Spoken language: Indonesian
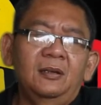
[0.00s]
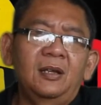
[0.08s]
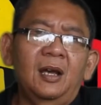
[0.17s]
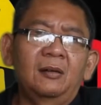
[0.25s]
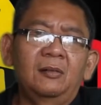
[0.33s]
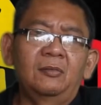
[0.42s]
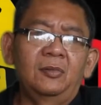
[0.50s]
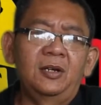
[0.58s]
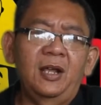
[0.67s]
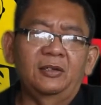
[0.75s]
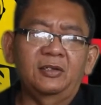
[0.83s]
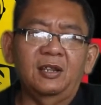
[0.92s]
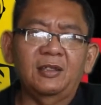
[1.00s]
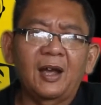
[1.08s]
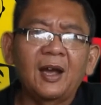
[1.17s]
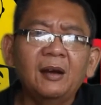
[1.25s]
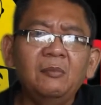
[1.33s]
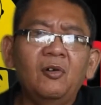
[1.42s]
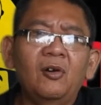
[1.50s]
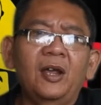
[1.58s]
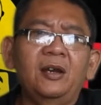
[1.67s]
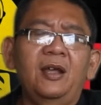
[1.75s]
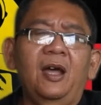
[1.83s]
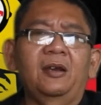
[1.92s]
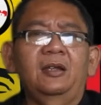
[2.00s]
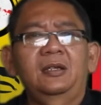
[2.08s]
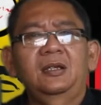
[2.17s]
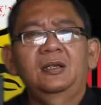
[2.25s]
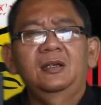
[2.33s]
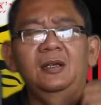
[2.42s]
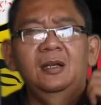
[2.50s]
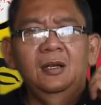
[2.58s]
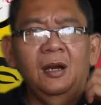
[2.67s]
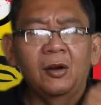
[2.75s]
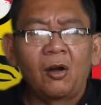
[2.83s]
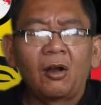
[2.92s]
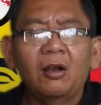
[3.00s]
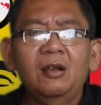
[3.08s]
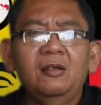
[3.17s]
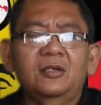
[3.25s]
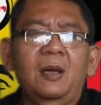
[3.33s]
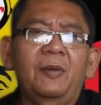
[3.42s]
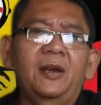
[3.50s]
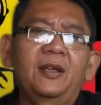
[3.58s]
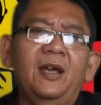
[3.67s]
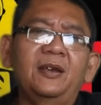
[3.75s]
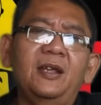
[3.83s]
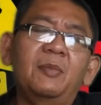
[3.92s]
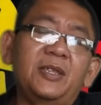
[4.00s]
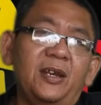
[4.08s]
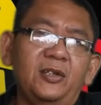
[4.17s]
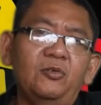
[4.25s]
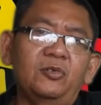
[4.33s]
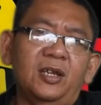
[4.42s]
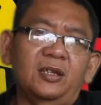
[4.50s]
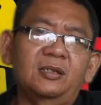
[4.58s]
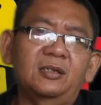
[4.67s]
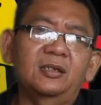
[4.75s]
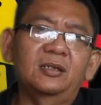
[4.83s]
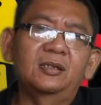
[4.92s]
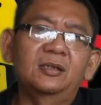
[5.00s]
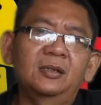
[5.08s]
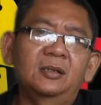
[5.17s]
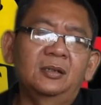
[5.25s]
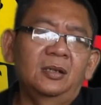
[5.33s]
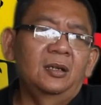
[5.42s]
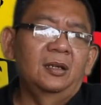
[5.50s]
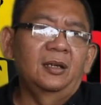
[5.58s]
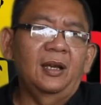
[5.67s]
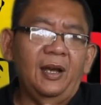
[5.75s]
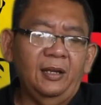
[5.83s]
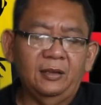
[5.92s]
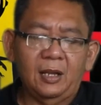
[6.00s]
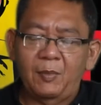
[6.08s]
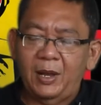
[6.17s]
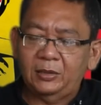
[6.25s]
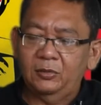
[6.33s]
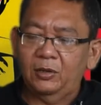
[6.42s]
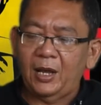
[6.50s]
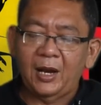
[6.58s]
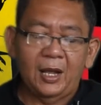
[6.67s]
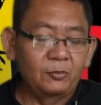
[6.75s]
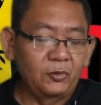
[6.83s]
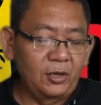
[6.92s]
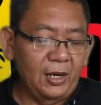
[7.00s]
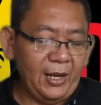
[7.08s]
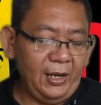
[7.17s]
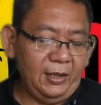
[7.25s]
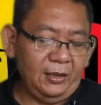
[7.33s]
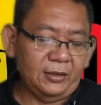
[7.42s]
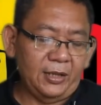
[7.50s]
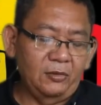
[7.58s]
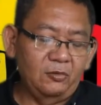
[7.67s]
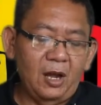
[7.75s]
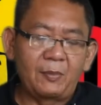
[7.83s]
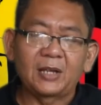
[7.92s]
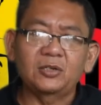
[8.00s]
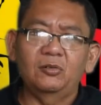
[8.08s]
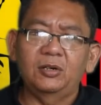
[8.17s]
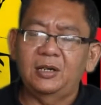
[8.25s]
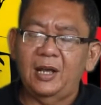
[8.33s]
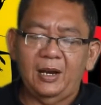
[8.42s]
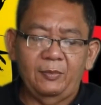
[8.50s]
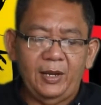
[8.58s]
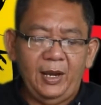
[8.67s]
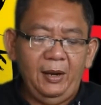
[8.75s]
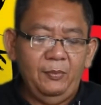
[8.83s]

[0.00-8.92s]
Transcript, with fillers: yang dia ceritakan mulai dari nol sampai dengan dia menjadi sukses ya termasuk alhamdulillah saya juga masuk di dalamnya